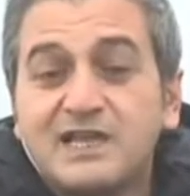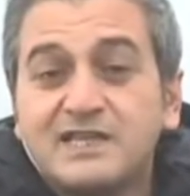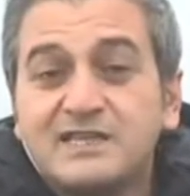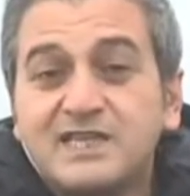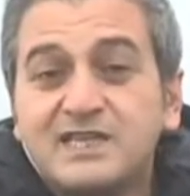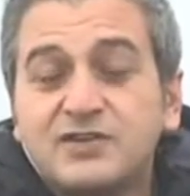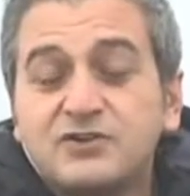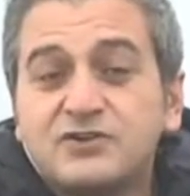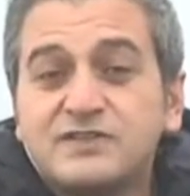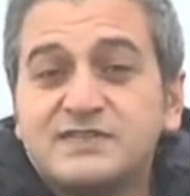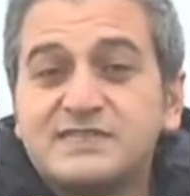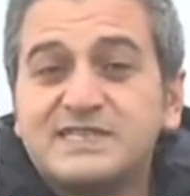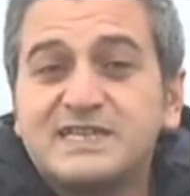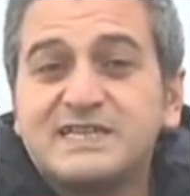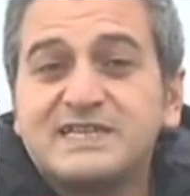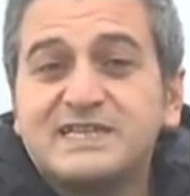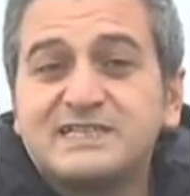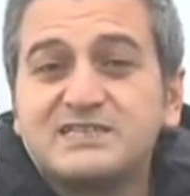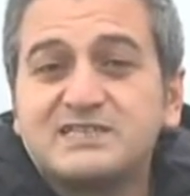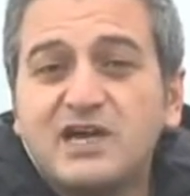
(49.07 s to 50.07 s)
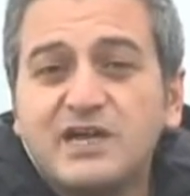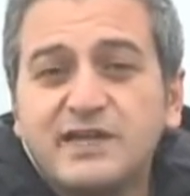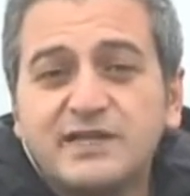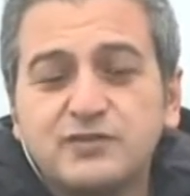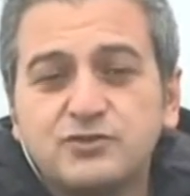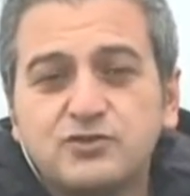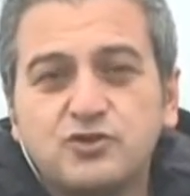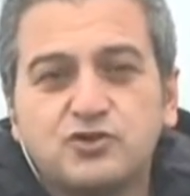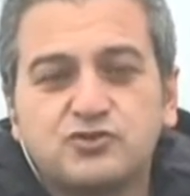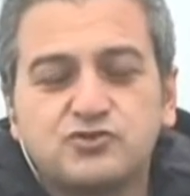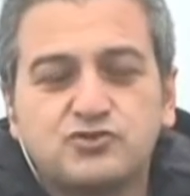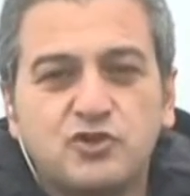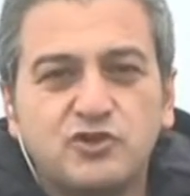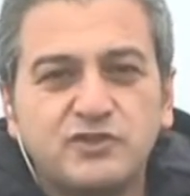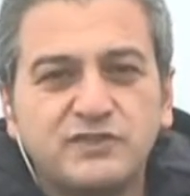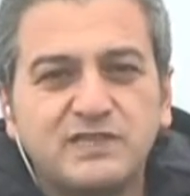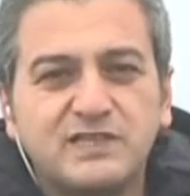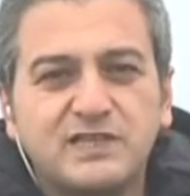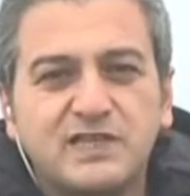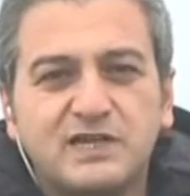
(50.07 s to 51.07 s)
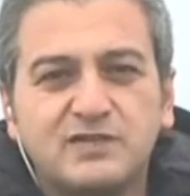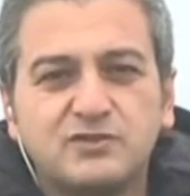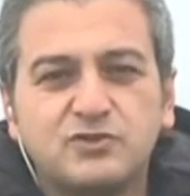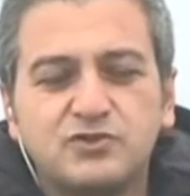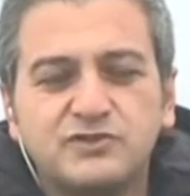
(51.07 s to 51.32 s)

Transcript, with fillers: teröristlere dar ediyor son yıllarda